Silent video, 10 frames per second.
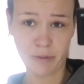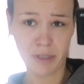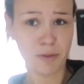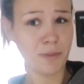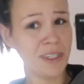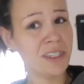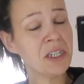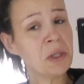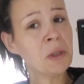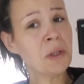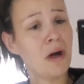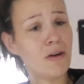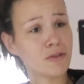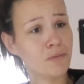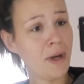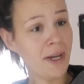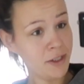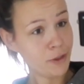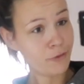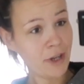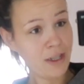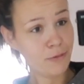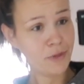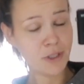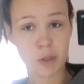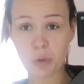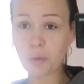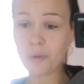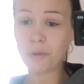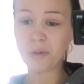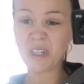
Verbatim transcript: Und ich meine, auf so einen peinlichen Fade im Fitnessstudio